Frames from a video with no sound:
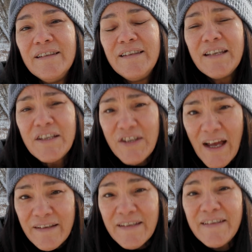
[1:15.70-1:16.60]
Nick
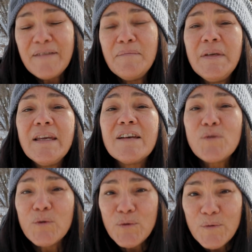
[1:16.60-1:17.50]
Chan s'est mis à
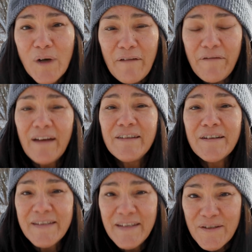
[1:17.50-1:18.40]
son tour à faire
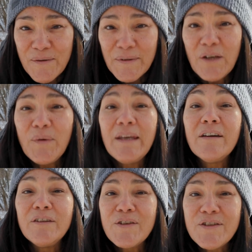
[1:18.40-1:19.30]
danser son aiguille
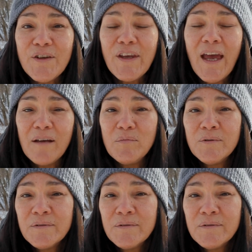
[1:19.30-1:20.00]
en os de caribou.